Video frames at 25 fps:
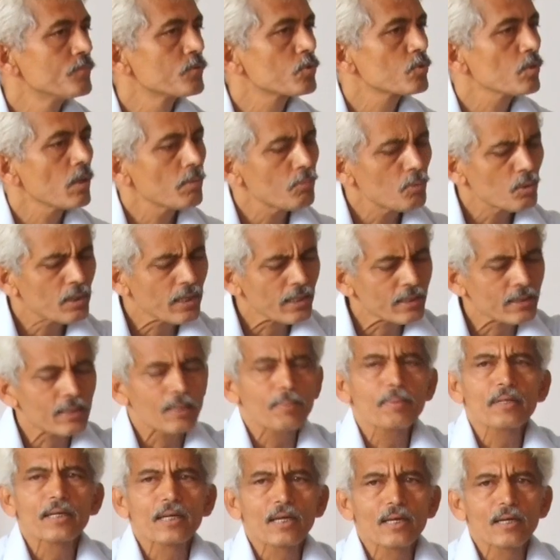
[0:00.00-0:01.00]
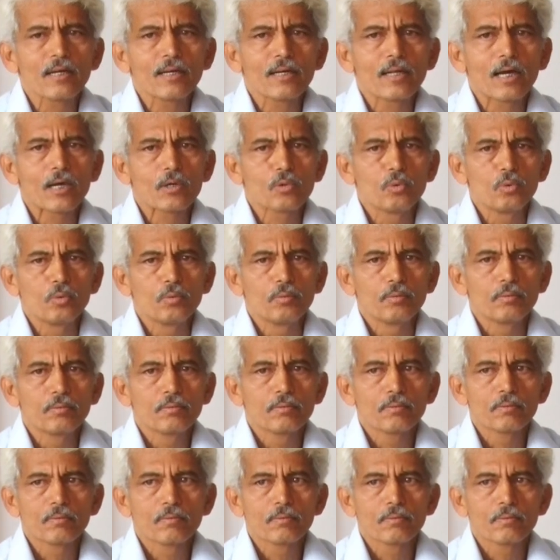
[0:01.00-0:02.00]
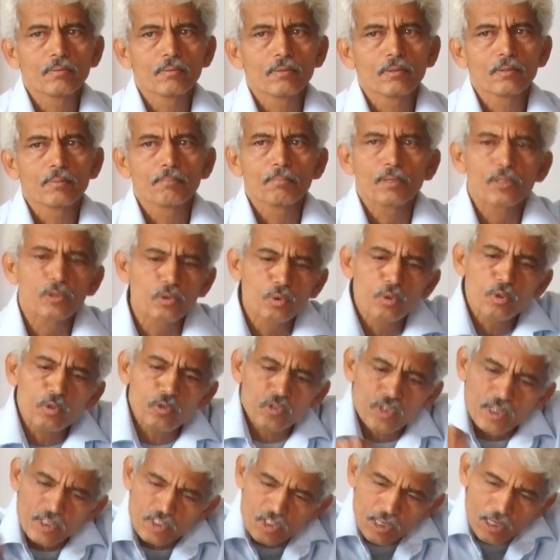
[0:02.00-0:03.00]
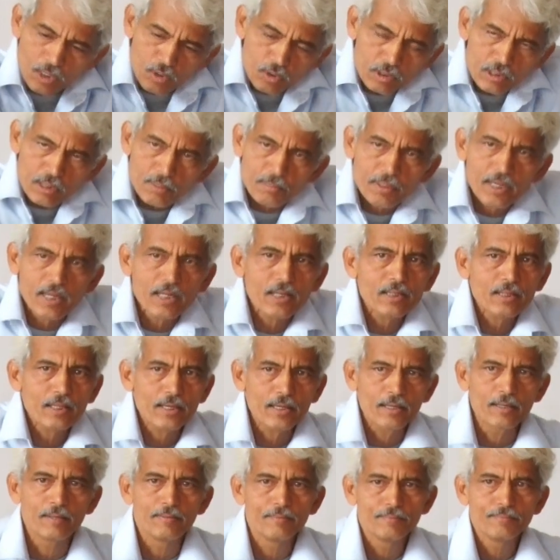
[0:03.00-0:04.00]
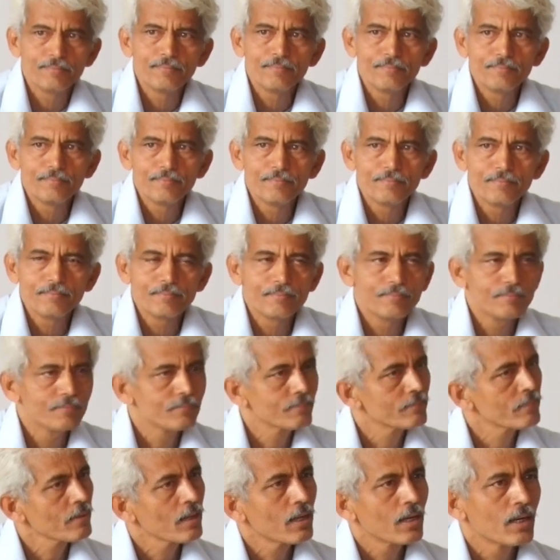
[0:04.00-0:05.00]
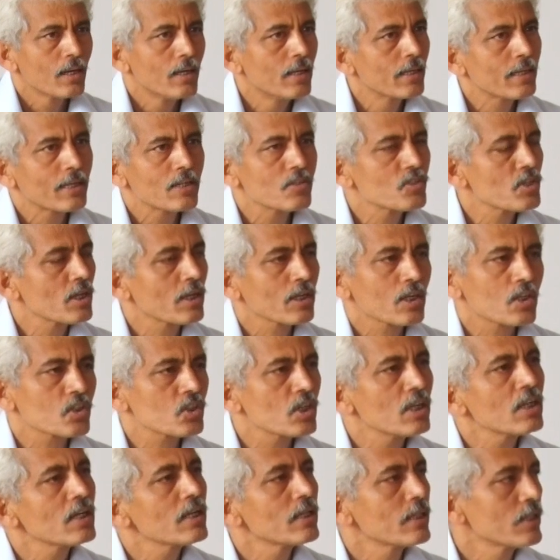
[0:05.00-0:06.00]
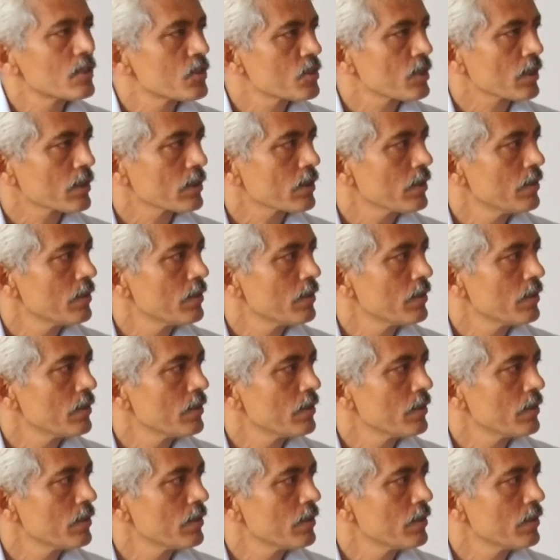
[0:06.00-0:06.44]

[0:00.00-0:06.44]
तो अब वो कितना भी कर ले डाकू बंदूक से चारों तरफ घेर दे लेकिन संरक्षण नहीं दे सकता